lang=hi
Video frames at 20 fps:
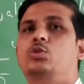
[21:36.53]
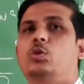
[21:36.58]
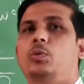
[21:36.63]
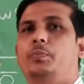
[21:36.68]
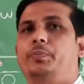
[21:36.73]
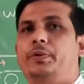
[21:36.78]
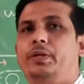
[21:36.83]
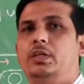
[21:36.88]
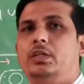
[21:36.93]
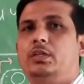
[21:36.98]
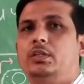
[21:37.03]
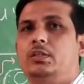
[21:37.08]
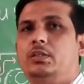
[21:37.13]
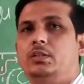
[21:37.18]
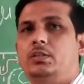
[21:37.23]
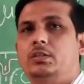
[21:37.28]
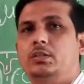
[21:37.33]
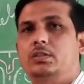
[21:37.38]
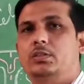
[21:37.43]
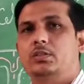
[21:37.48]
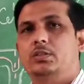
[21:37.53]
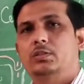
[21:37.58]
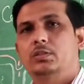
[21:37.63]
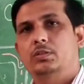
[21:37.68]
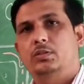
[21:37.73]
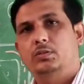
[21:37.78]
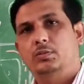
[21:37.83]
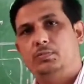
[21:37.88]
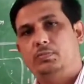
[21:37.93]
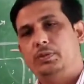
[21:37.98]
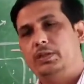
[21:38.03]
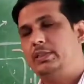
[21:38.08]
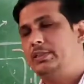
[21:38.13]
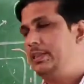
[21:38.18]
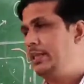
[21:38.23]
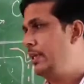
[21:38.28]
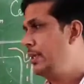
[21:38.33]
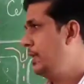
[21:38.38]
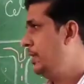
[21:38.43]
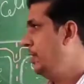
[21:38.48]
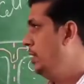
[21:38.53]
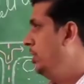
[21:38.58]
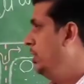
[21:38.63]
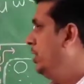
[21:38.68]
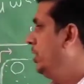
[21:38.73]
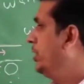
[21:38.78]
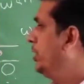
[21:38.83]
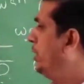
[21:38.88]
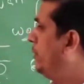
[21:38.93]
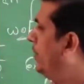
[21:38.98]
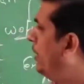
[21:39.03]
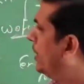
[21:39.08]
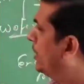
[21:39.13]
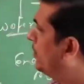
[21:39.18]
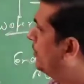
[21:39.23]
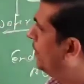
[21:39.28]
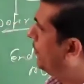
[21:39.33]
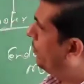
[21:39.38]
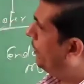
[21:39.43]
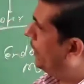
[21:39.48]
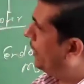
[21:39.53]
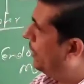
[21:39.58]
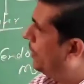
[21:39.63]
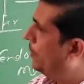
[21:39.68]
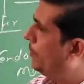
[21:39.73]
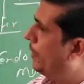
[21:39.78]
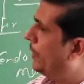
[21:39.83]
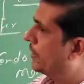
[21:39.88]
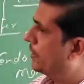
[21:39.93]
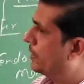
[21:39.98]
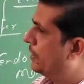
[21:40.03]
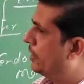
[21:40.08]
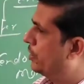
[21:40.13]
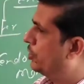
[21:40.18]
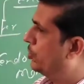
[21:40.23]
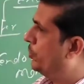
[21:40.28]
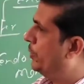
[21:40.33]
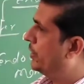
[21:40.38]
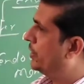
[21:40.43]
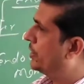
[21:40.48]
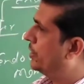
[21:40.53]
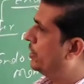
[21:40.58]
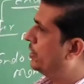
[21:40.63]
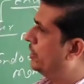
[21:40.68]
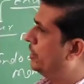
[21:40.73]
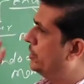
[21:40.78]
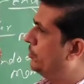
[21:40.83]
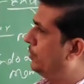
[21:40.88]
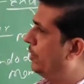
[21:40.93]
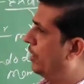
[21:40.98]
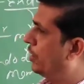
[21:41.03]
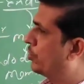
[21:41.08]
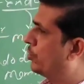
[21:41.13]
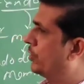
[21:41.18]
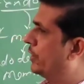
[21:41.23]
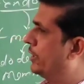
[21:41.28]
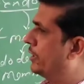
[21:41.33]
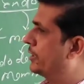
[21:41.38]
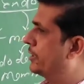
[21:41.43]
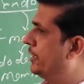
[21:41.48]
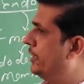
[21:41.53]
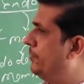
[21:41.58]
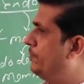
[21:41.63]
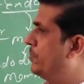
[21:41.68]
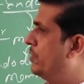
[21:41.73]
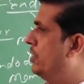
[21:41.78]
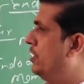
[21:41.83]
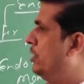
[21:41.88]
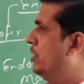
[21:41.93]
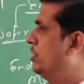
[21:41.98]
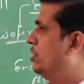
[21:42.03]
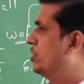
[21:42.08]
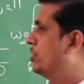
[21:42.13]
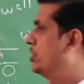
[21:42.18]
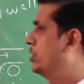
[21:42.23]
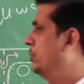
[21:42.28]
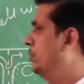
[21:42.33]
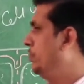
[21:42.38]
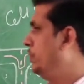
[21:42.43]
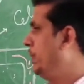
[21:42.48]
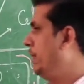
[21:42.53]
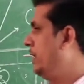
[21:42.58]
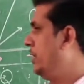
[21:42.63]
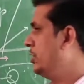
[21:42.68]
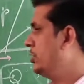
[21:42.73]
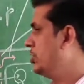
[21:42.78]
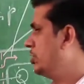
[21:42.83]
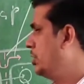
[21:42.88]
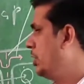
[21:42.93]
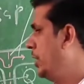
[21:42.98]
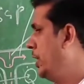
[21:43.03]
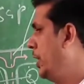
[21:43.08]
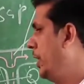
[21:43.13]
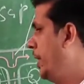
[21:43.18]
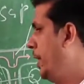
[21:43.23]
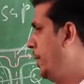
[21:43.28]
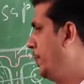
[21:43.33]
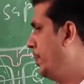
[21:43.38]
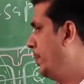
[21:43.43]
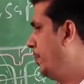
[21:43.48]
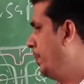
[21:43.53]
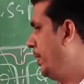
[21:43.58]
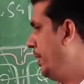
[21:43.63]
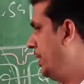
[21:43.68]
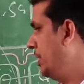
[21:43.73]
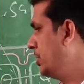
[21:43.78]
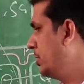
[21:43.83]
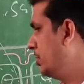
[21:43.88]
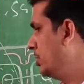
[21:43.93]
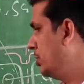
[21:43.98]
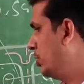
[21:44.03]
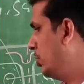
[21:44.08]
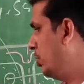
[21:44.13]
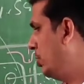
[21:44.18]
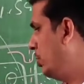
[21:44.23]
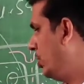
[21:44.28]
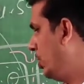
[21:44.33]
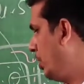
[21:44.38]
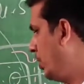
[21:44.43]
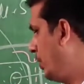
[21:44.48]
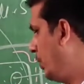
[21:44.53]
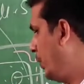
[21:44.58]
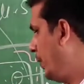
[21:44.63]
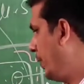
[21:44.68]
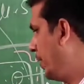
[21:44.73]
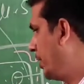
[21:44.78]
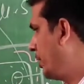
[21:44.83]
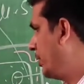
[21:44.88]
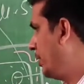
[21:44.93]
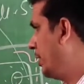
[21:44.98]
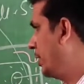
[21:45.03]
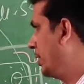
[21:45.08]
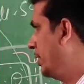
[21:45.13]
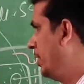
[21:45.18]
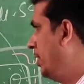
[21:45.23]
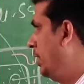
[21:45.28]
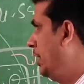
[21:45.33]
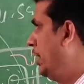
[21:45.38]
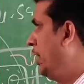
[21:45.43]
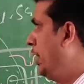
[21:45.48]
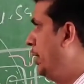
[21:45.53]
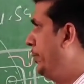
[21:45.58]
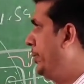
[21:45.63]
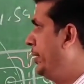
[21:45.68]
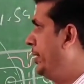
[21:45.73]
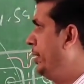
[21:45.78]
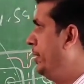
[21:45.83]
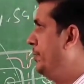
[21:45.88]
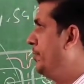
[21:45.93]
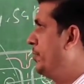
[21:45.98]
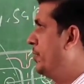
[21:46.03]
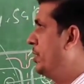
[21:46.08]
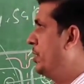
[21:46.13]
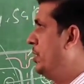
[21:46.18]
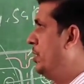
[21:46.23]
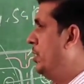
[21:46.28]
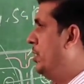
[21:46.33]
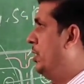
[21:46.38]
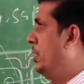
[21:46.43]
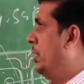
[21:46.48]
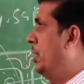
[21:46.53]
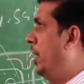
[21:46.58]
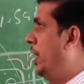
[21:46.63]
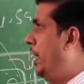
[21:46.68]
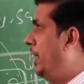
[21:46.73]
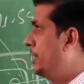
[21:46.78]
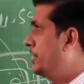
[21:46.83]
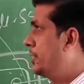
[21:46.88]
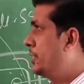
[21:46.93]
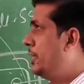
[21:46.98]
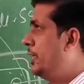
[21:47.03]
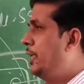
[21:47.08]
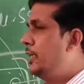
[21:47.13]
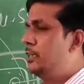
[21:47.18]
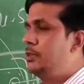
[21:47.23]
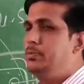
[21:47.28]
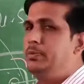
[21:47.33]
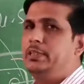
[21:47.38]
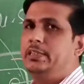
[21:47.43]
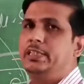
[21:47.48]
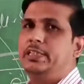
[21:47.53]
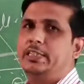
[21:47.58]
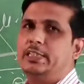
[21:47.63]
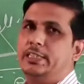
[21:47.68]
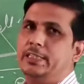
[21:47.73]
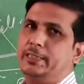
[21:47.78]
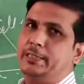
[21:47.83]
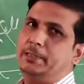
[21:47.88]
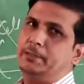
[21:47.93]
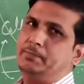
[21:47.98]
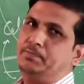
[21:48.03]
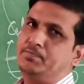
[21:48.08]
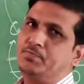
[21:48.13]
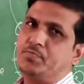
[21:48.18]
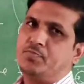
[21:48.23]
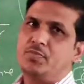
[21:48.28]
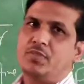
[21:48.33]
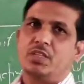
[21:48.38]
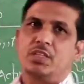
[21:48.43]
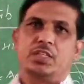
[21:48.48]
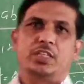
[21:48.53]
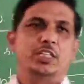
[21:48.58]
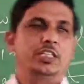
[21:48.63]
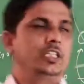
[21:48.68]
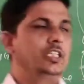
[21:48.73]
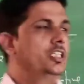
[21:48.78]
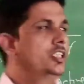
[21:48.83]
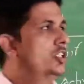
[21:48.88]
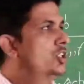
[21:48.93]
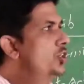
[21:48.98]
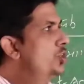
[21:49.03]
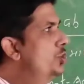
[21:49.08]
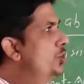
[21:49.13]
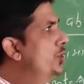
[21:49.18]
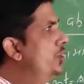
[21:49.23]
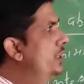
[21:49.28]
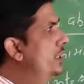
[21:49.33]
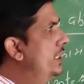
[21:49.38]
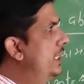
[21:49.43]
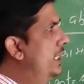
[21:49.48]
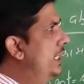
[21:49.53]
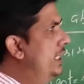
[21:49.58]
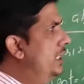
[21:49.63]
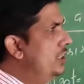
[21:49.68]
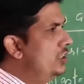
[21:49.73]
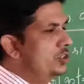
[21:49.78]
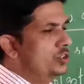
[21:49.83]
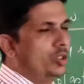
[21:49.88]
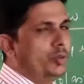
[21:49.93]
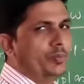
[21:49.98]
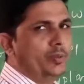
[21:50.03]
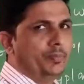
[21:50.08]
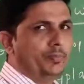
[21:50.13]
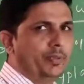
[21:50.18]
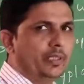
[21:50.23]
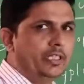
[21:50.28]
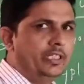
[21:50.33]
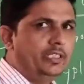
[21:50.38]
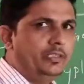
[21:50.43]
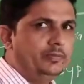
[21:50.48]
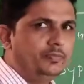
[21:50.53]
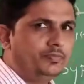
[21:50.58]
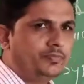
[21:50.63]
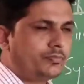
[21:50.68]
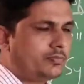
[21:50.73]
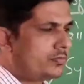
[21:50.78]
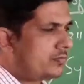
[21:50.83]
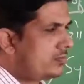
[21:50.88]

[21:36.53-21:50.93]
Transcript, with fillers: तो ओपी बढ़ जाएगा ये बात हमने पहले ही बात कर ली तो वैसे तीन मार्ग हो गए इसके सिम्प्लास्ट एपोप्लास्ट और वैक्यूलर हमें आज की क्लास में देखना है कि थ्योरी क्या है जो हमने पढ़ी